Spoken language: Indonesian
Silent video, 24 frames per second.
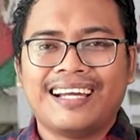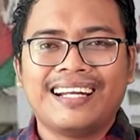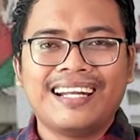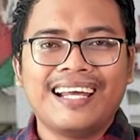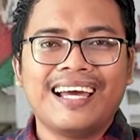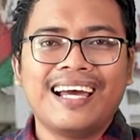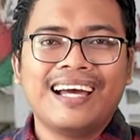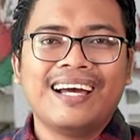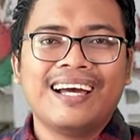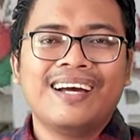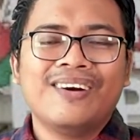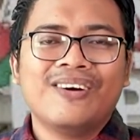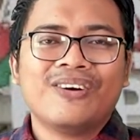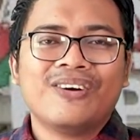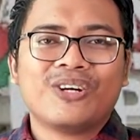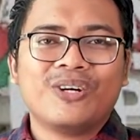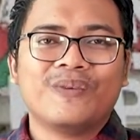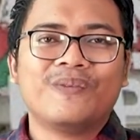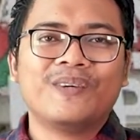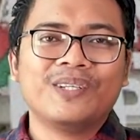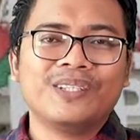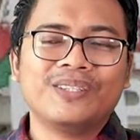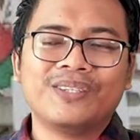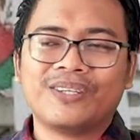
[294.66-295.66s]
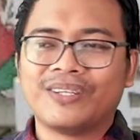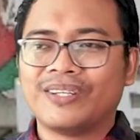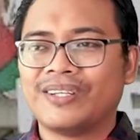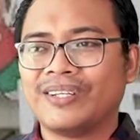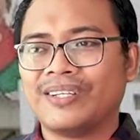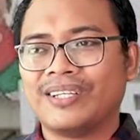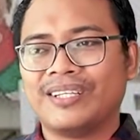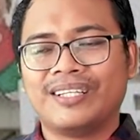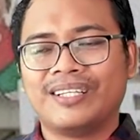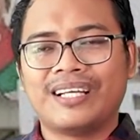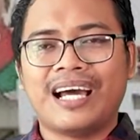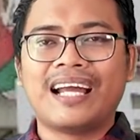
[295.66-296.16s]
karena
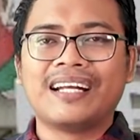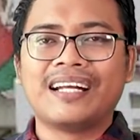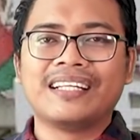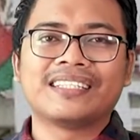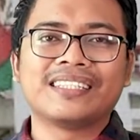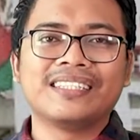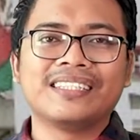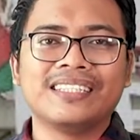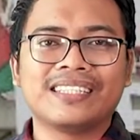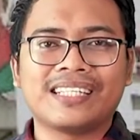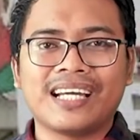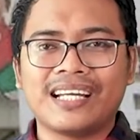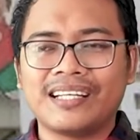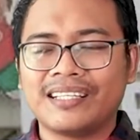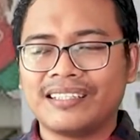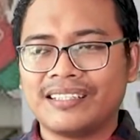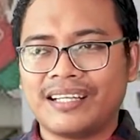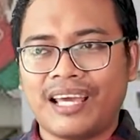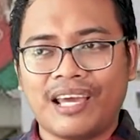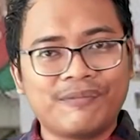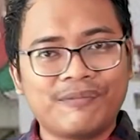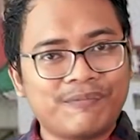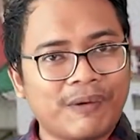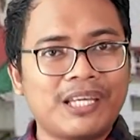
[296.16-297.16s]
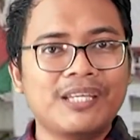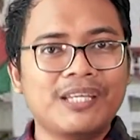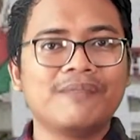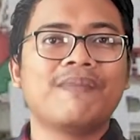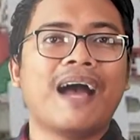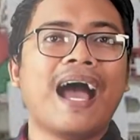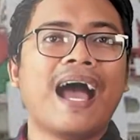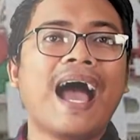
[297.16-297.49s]
gubernur Anies ini kan FPI